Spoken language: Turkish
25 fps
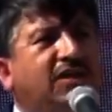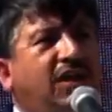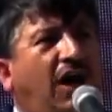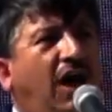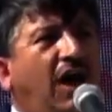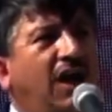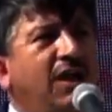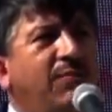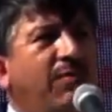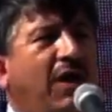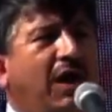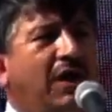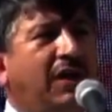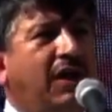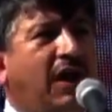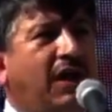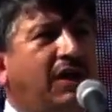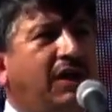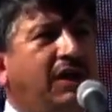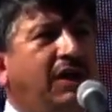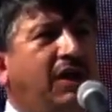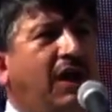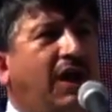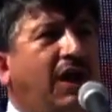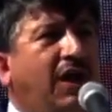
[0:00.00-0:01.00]

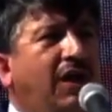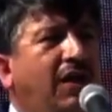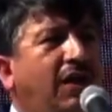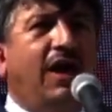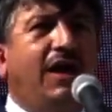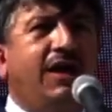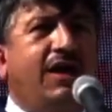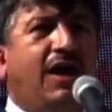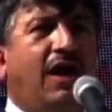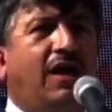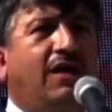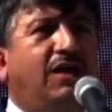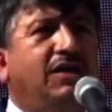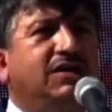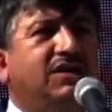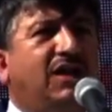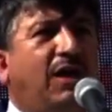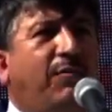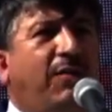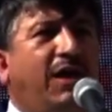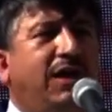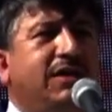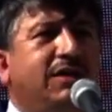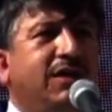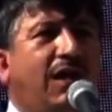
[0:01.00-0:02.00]
talimatlarıyla en yakın
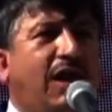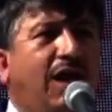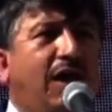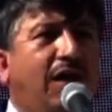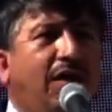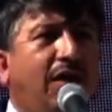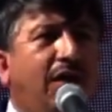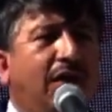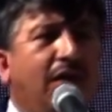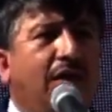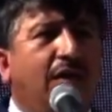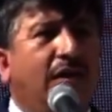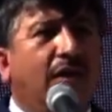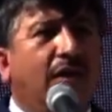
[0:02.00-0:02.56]
zamanda